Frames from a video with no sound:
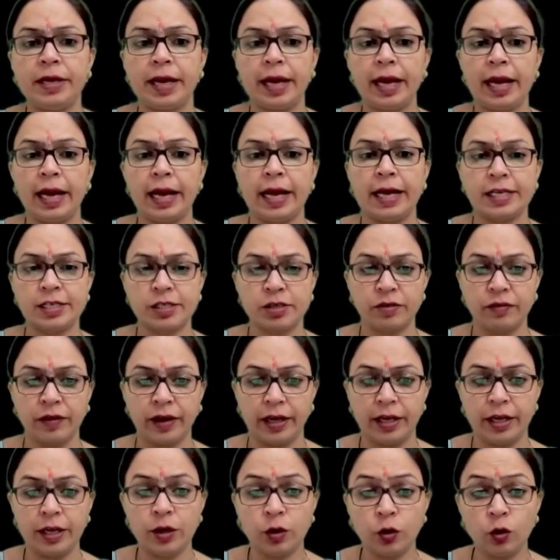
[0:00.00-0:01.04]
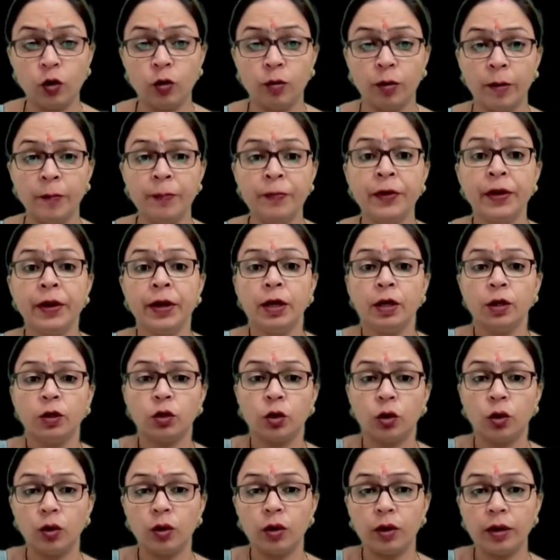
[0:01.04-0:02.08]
है एक्स वाई क्यूब तो